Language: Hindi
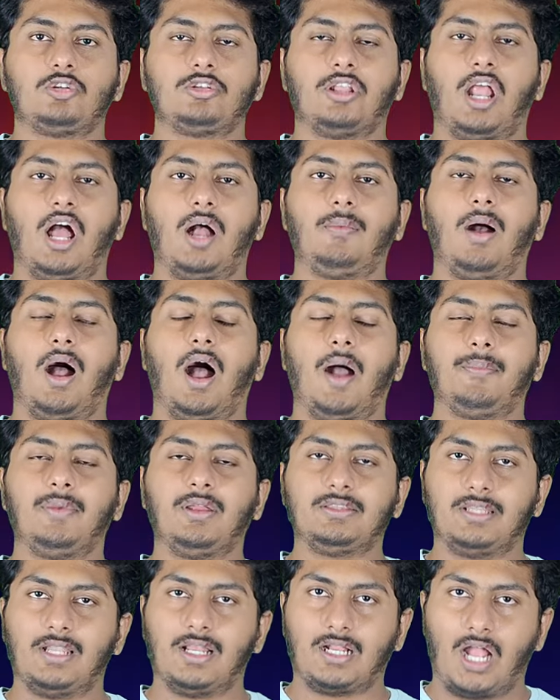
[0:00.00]
तो जनाब
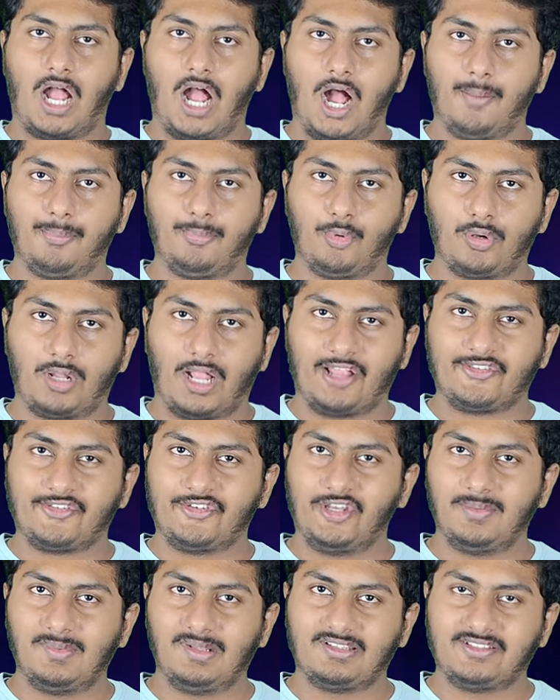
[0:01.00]
अभी तक आप लोग
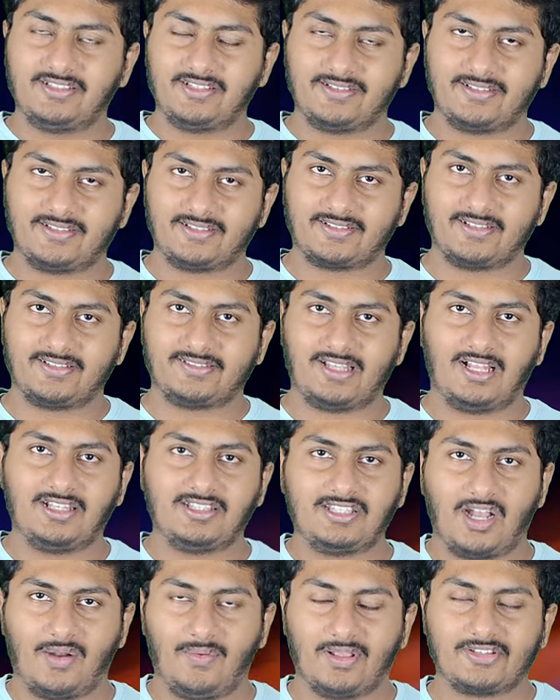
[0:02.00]
एच टी एम के
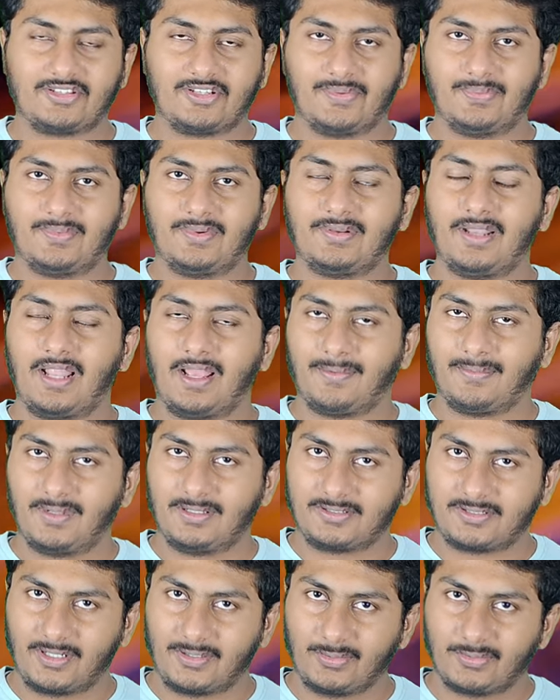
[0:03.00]
साथ जावा
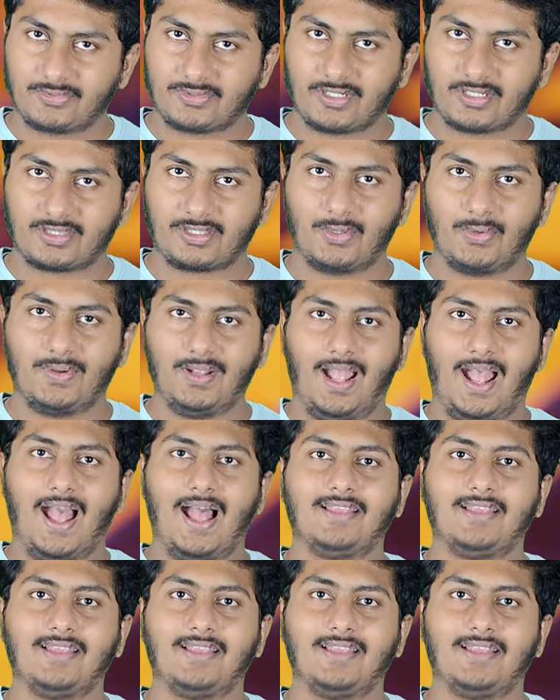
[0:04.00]
लैंग्वेज का यूज़ करते होंगे